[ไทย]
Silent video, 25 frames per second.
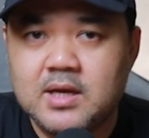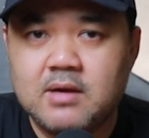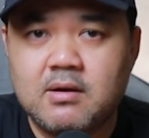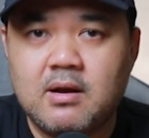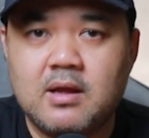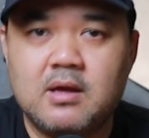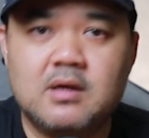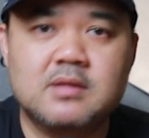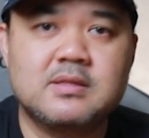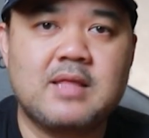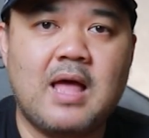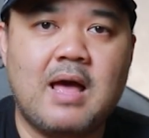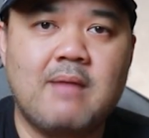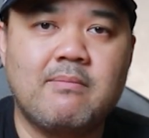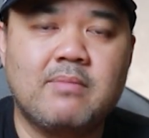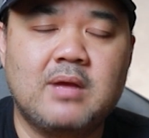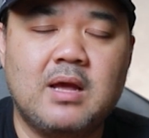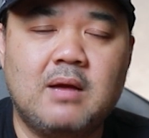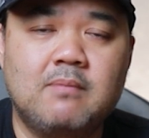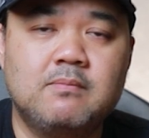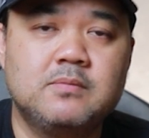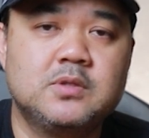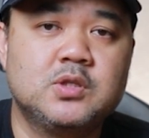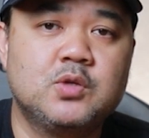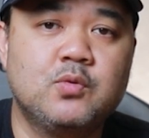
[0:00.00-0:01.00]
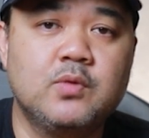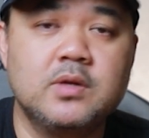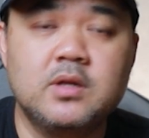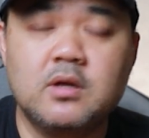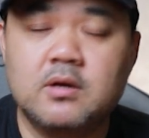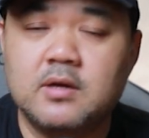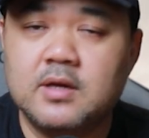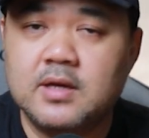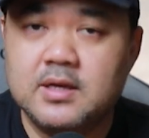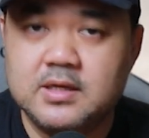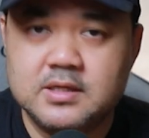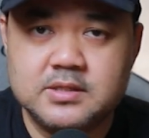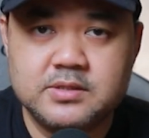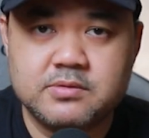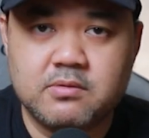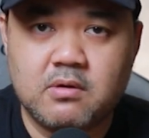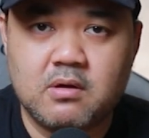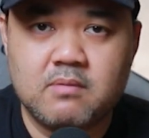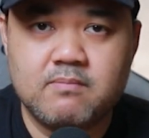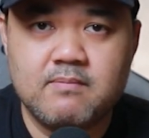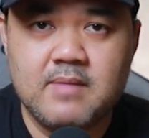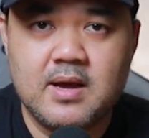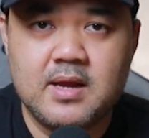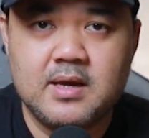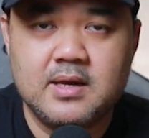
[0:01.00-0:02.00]
ว่าอย่างไรก็ตามครับชีวิตของเดนิสโร
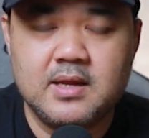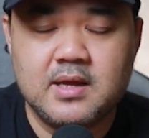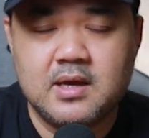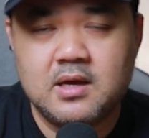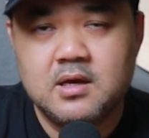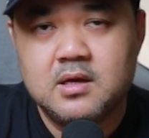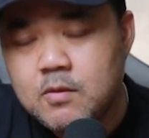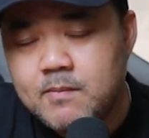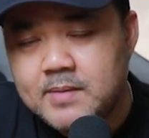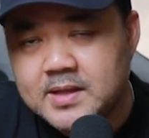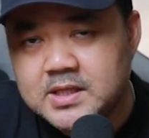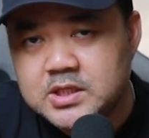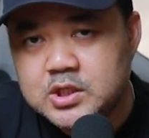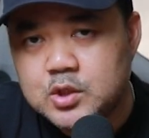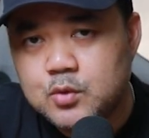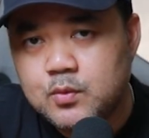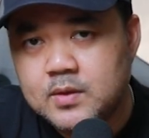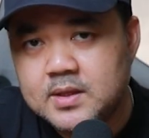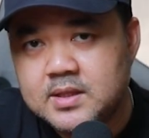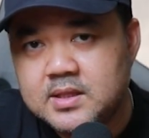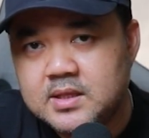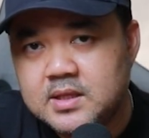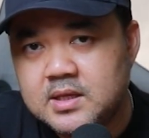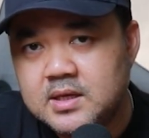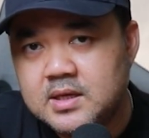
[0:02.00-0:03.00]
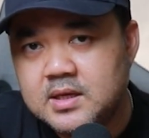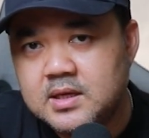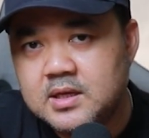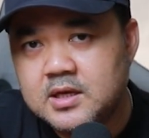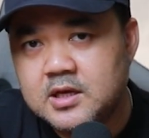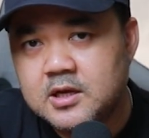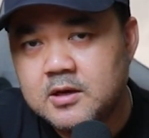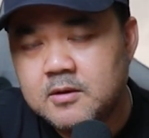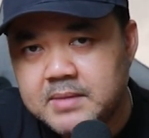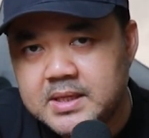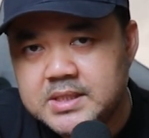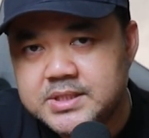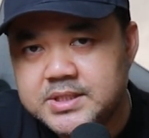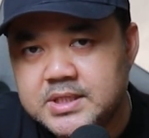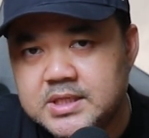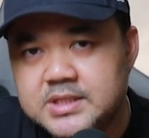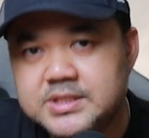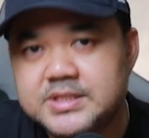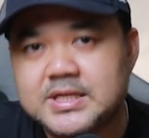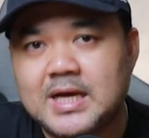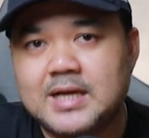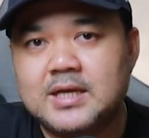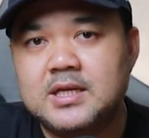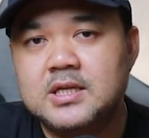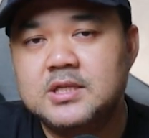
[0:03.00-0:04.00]
ดแมนเนี่ยถือเป็นชีวิตที่มีสี
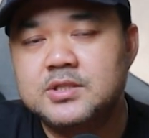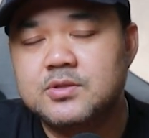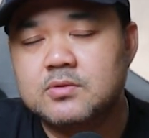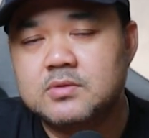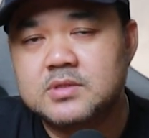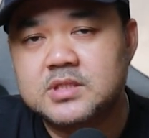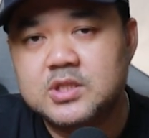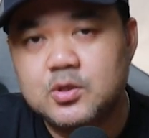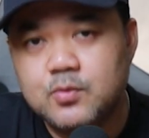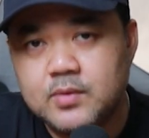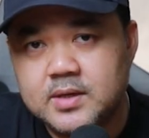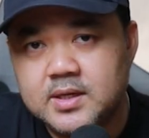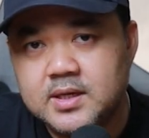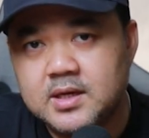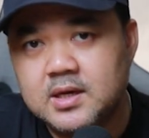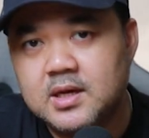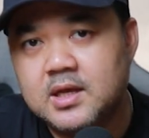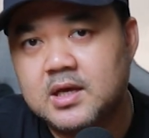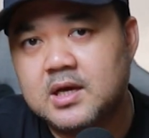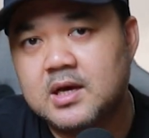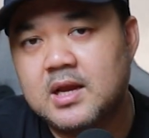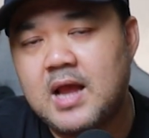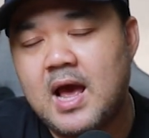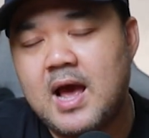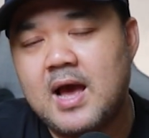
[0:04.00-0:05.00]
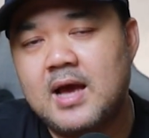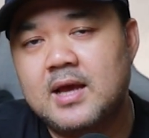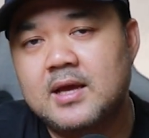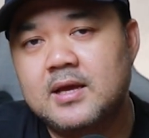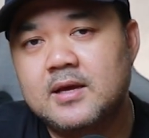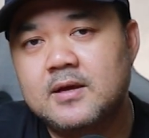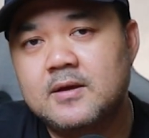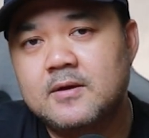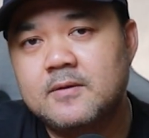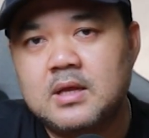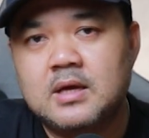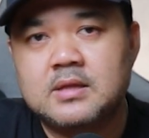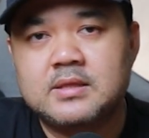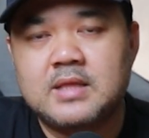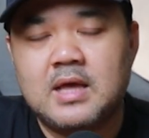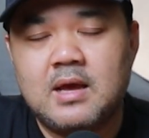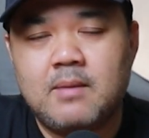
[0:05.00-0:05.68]
สันที่สุดชีวิตหนึ่งเลยก็ได้ตั้ง